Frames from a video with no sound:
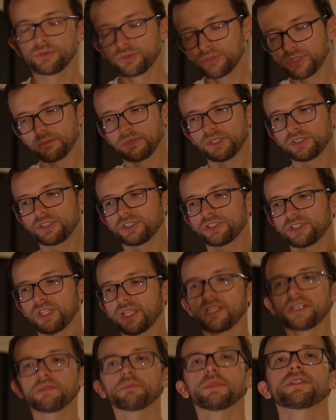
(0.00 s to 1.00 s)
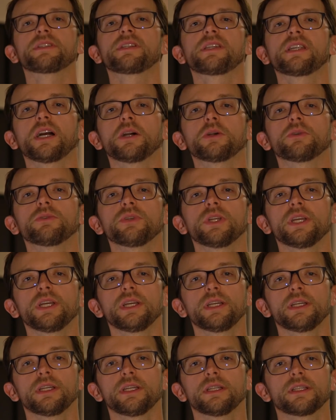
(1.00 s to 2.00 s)
Już nie będzie żadnych materiałów
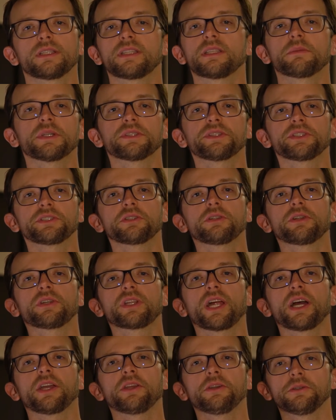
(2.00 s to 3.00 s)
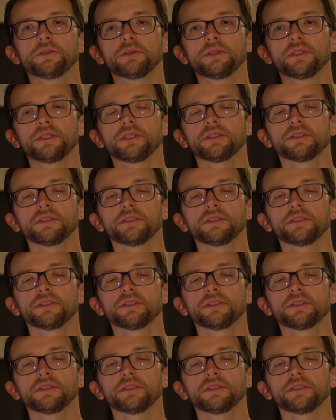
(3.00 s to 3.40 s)
na temat tego kraju